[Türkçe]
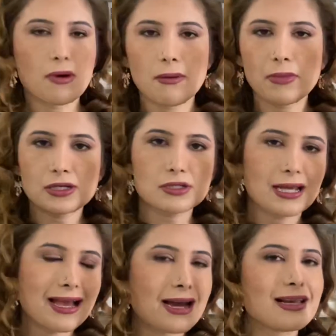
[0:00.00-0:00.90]
Bambaşka
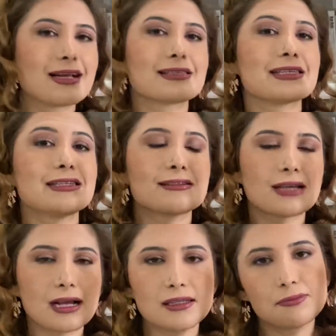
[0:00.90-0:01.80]
yerlerde git
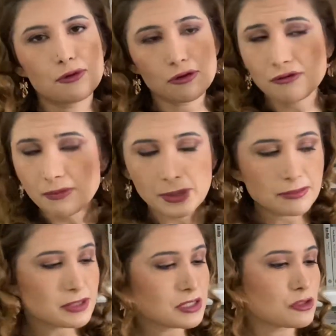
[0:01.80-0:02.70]
gel yapıyorum ve
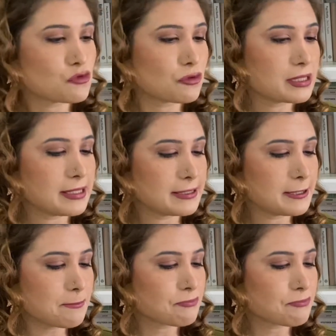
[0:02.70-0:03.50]
benim için çok iyiydi.